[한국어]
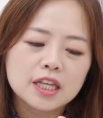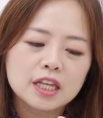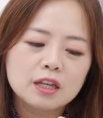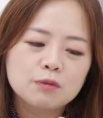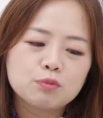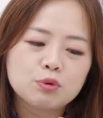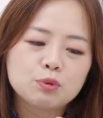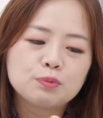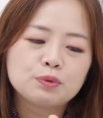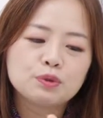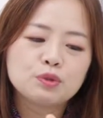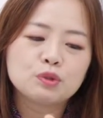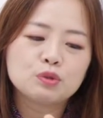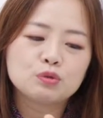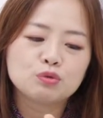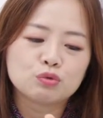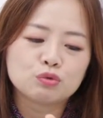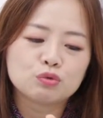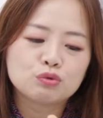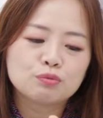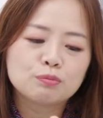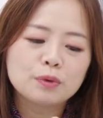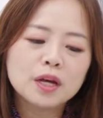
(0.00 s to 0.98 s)
이 부분을
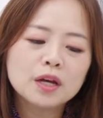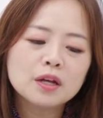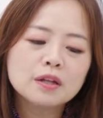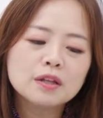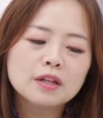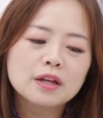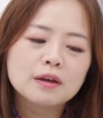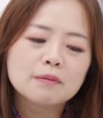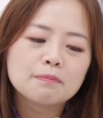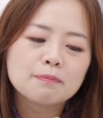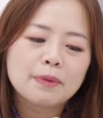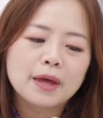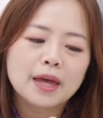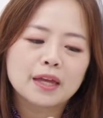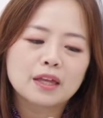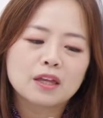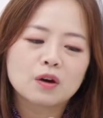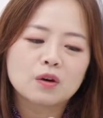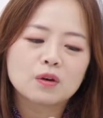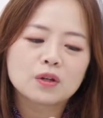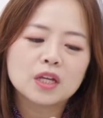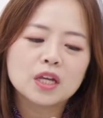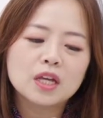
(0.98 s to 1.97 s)
누르면
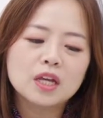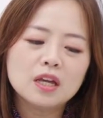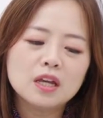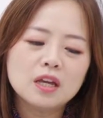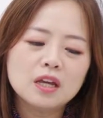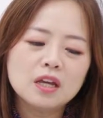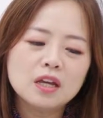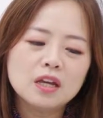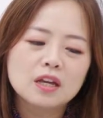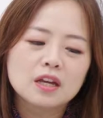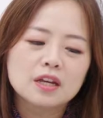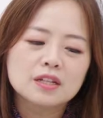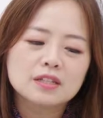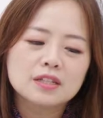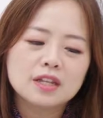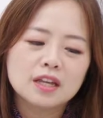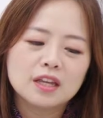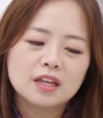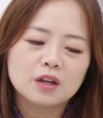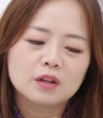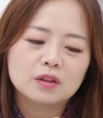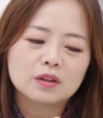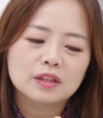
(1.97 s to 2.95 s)
배경이
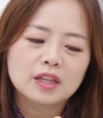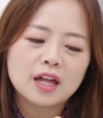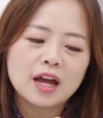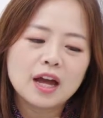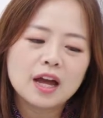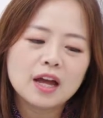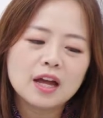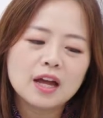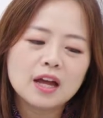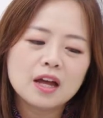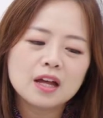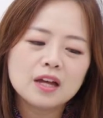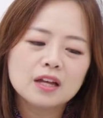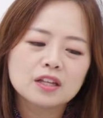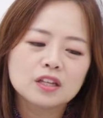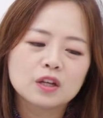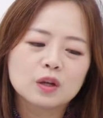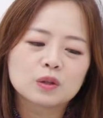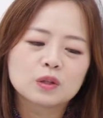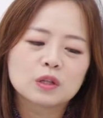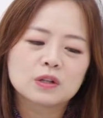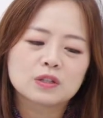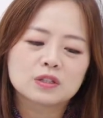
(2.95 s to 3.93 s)
생겼다,
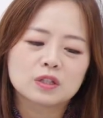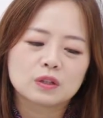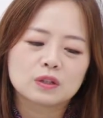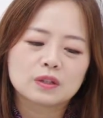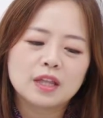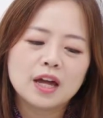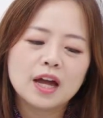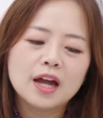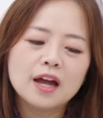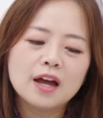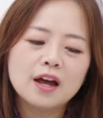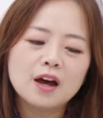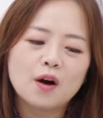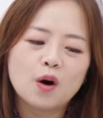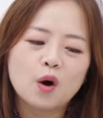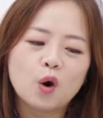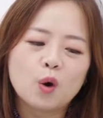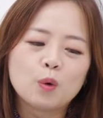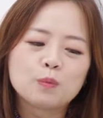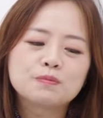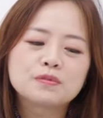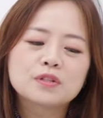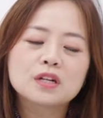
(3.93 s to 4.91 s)
옅어졌다,
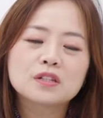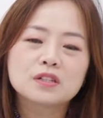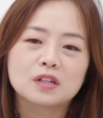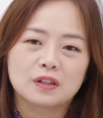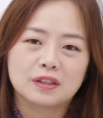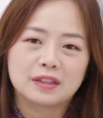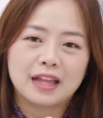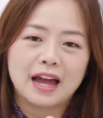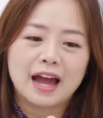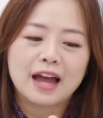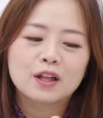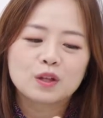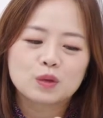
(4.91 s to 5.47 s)
없어졌다